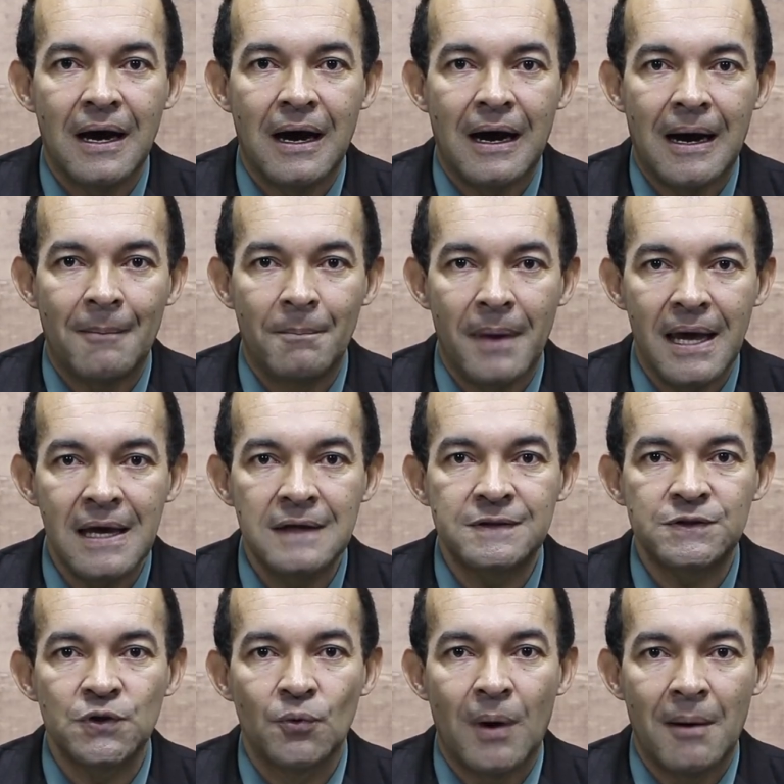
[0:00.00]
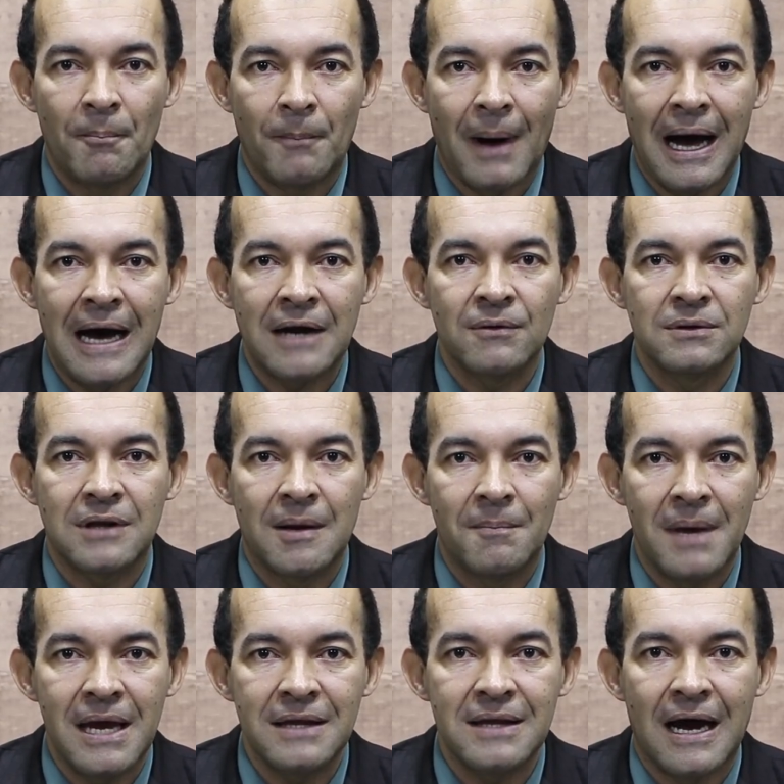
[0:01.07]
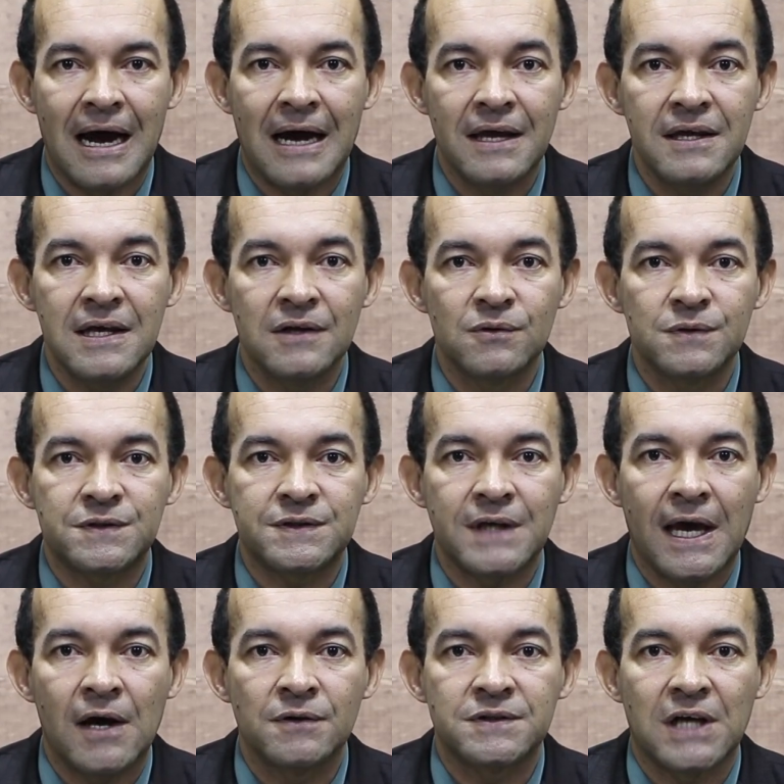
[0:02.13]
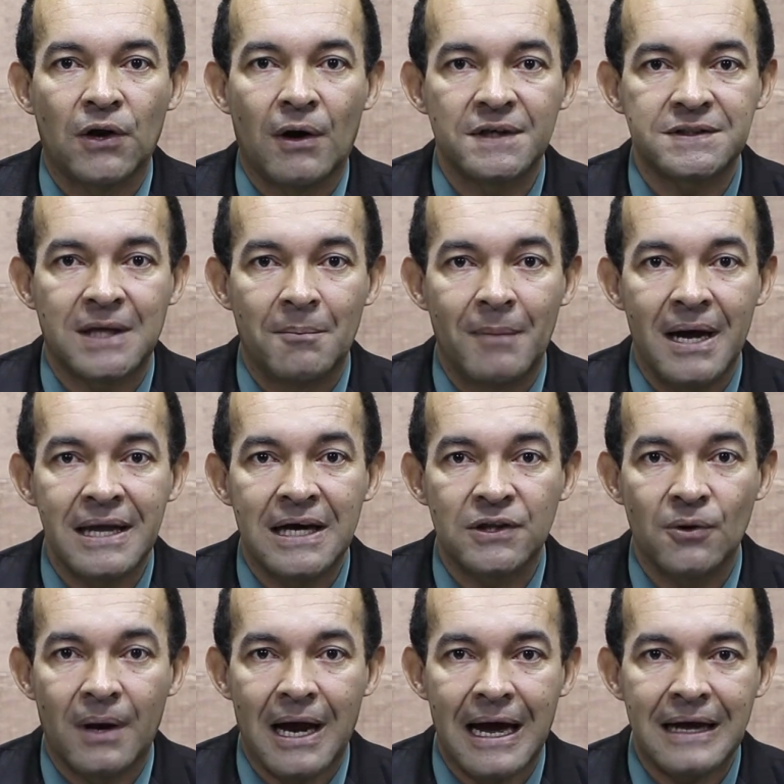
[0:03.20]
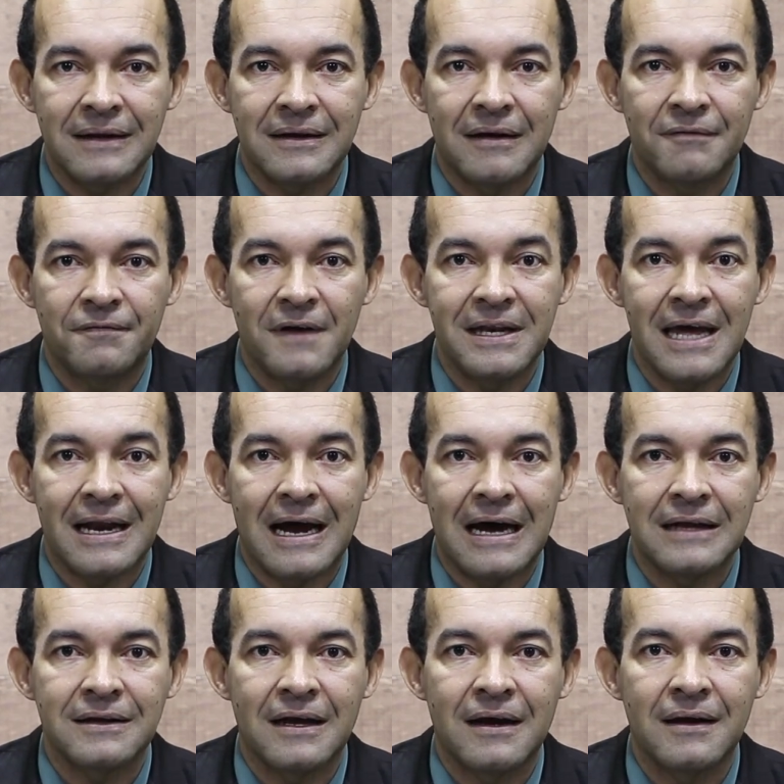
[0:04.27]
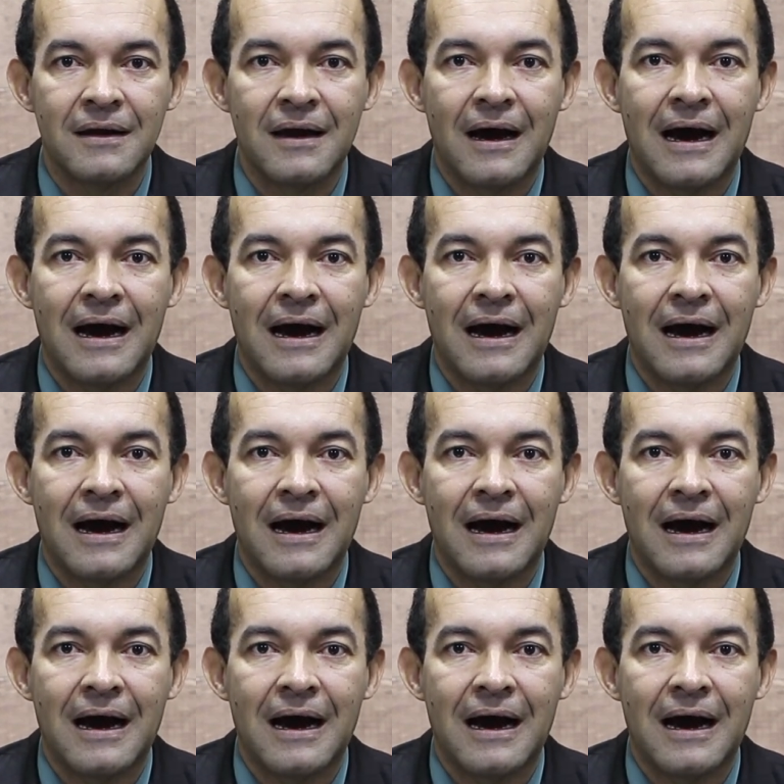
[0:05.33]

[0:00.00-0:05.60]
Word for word: a bênção e o amparo também da Rainha dos Céus, a nossa Mãe adorada, venerada,